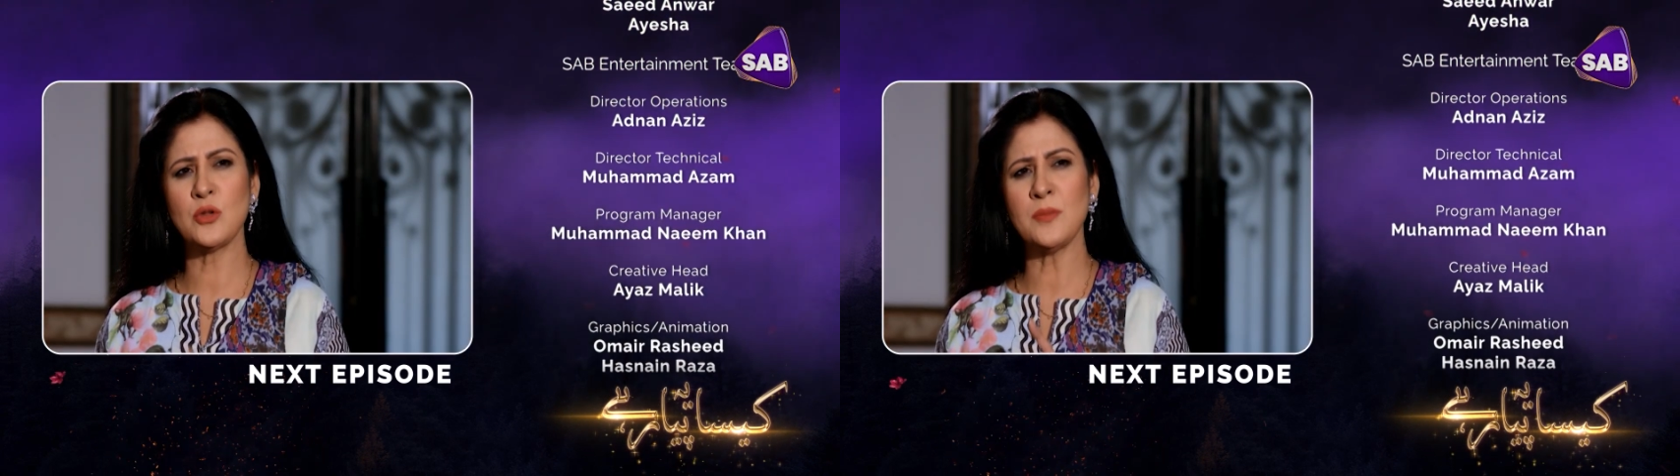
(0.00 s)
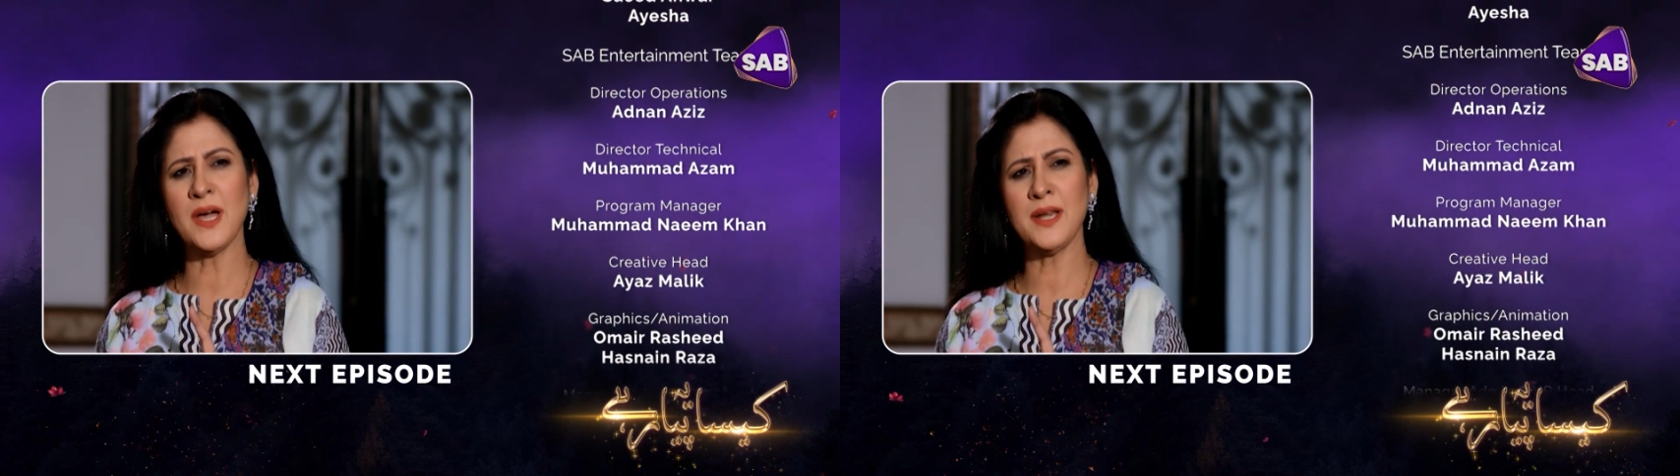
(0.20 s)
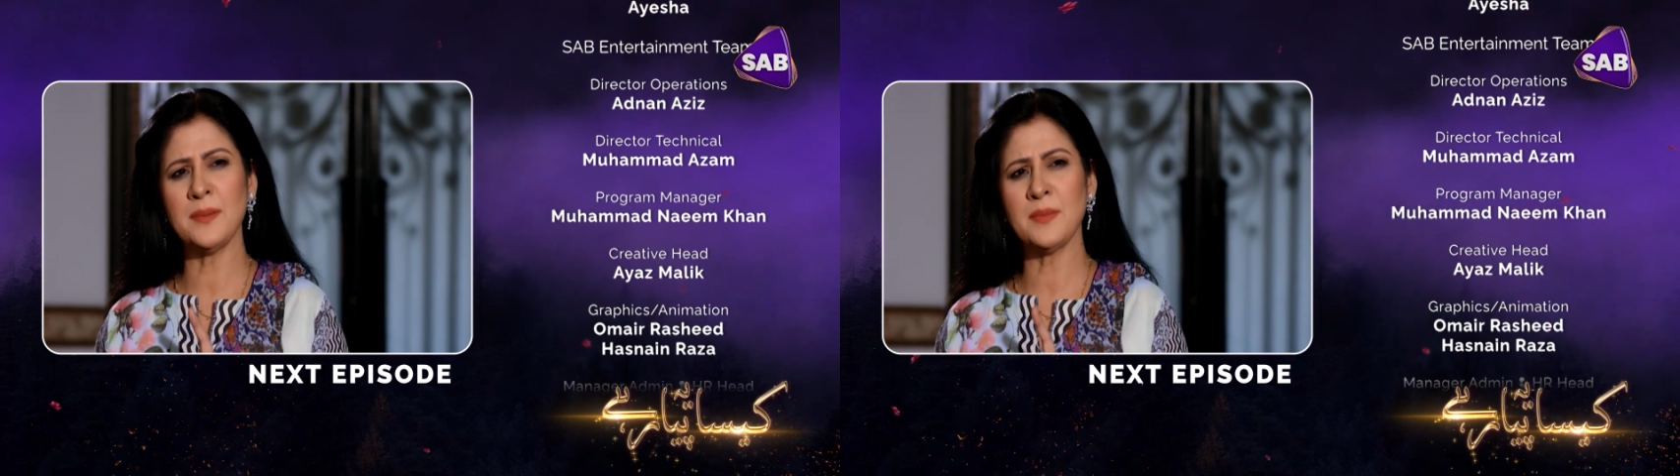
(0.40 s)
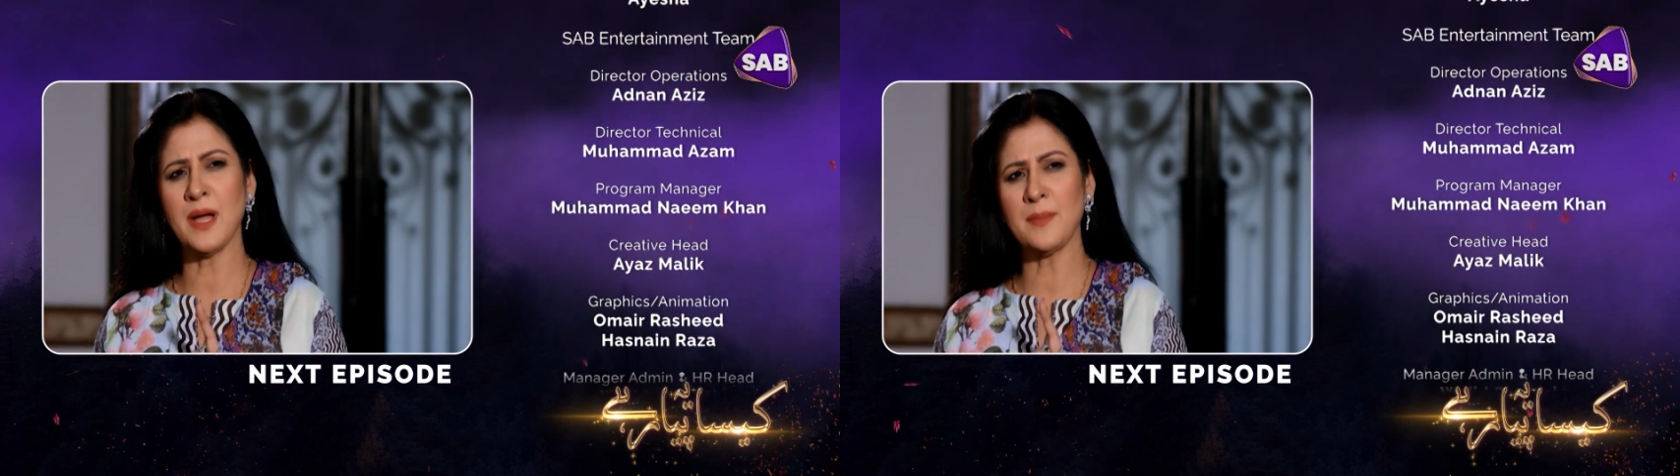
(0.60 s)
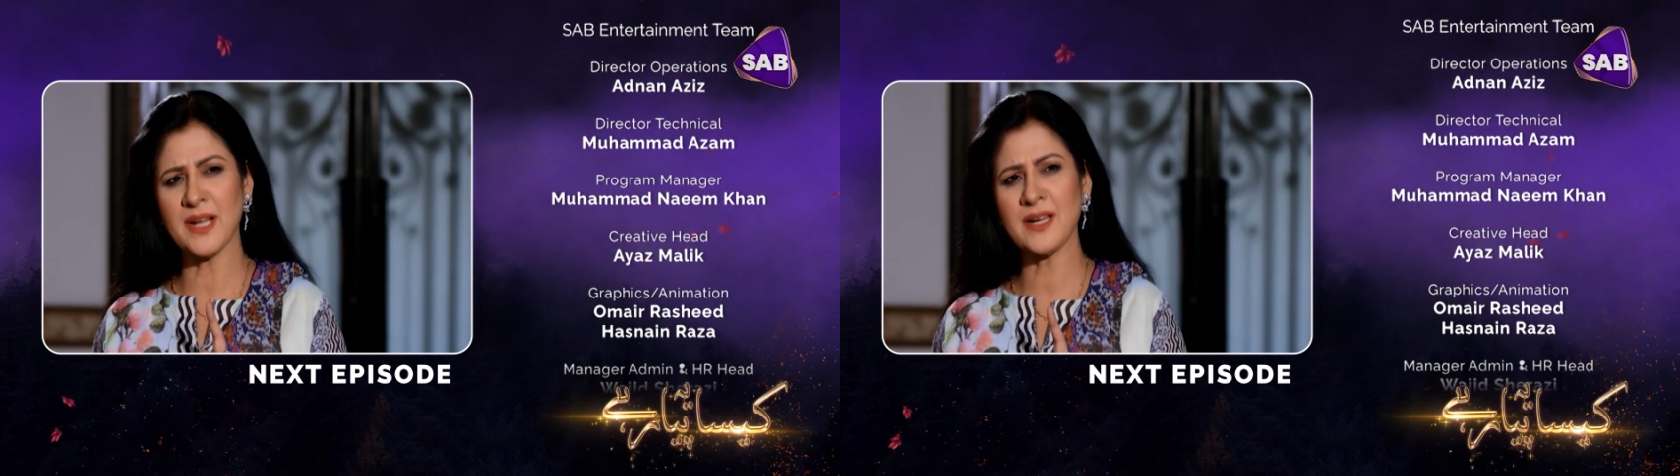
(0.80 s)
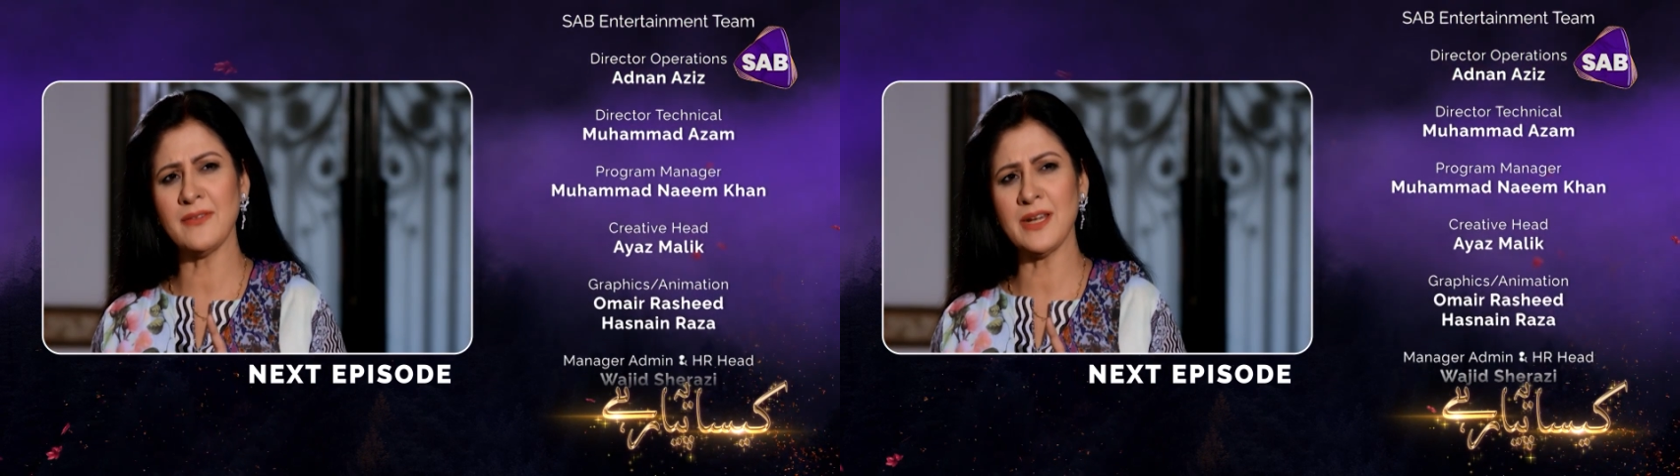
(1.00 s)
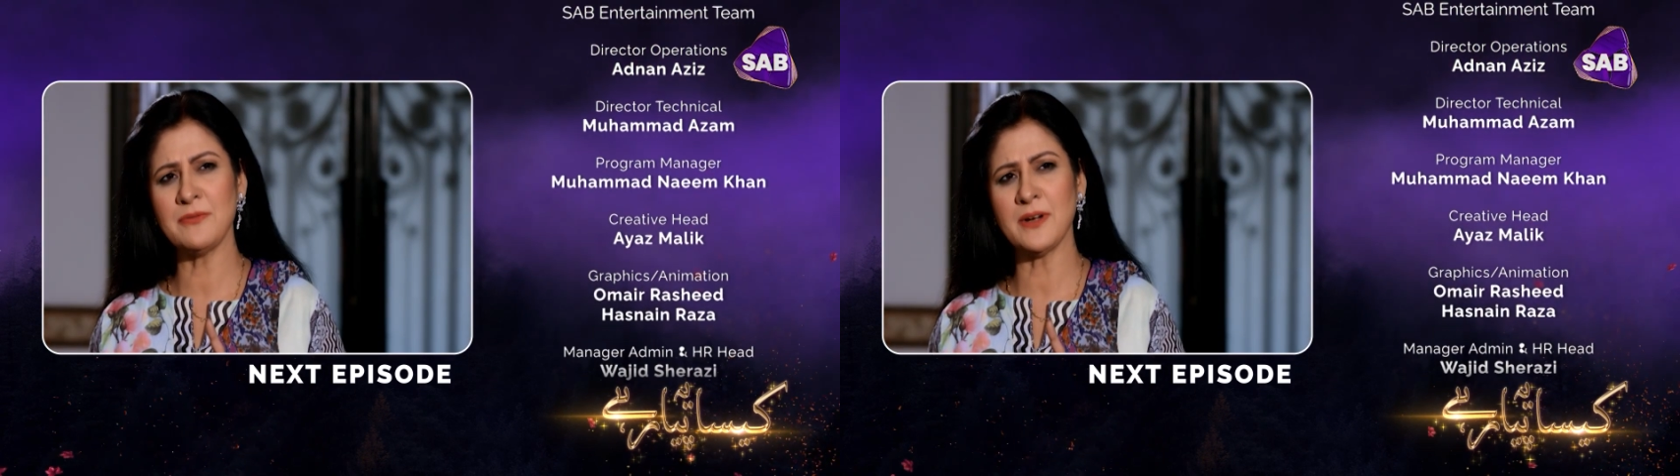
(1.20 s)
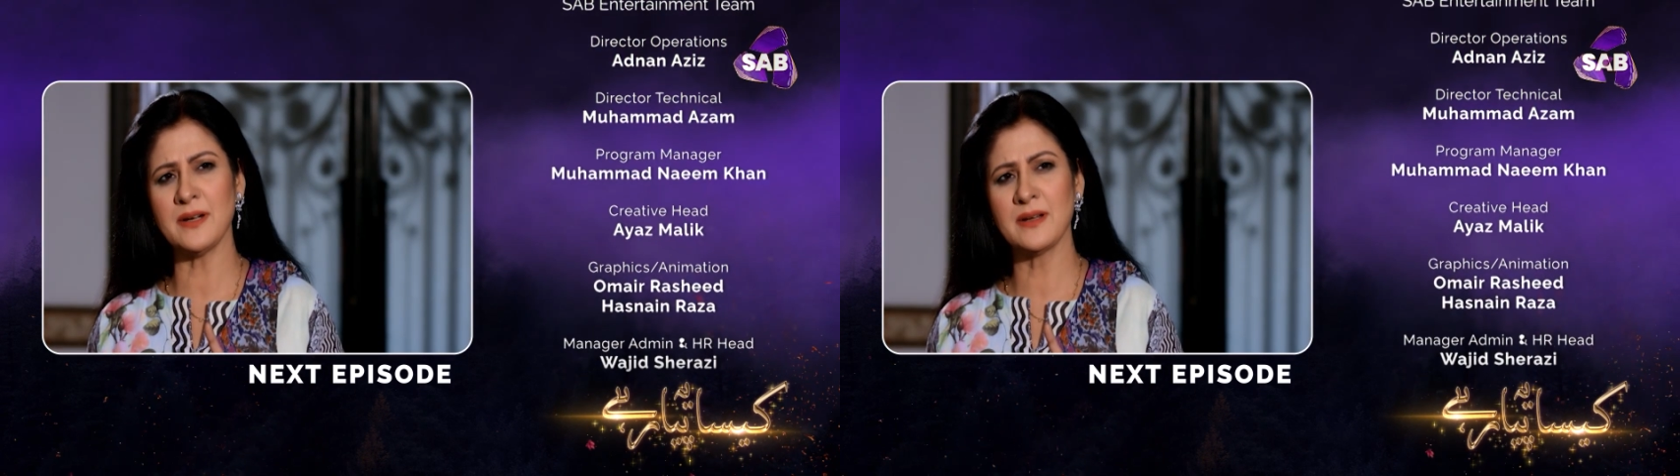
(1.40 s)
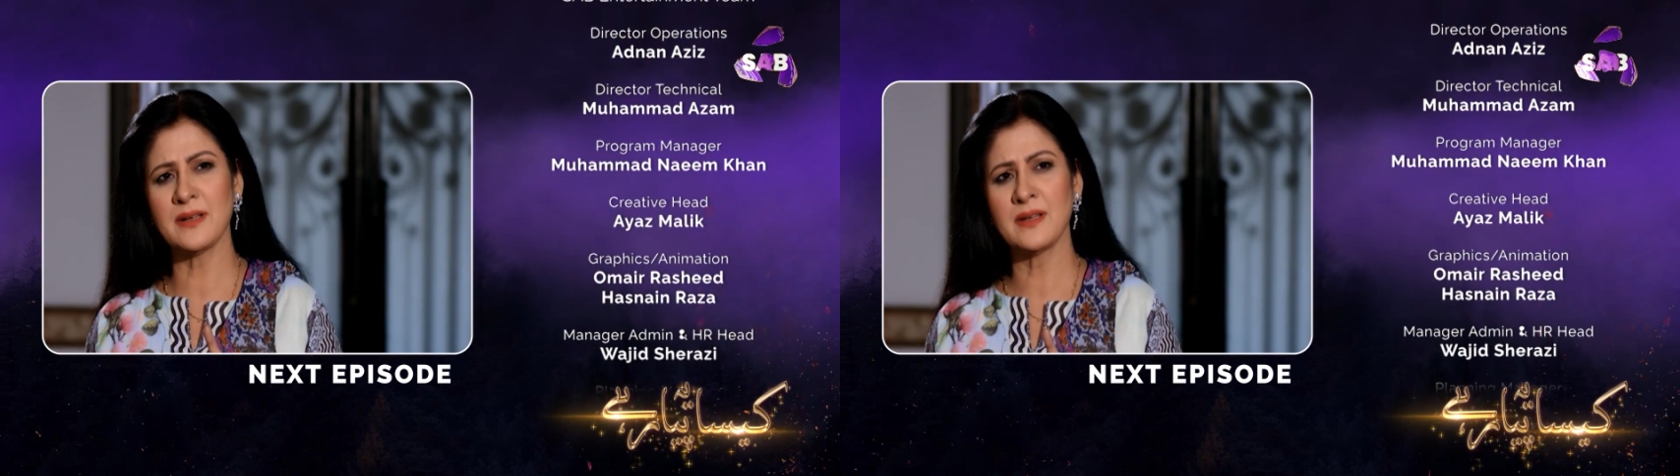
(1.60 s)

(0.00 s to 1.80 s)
तुम्हारी अमेरिका वाली फ्रेंड